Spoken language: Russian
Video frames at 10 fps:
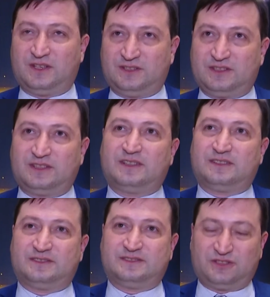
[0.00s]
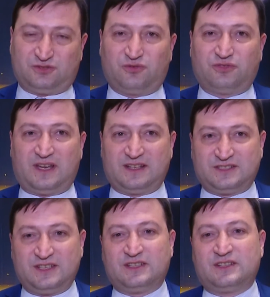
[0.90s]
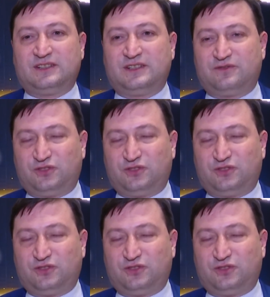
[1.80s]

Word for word: Это достойная оценка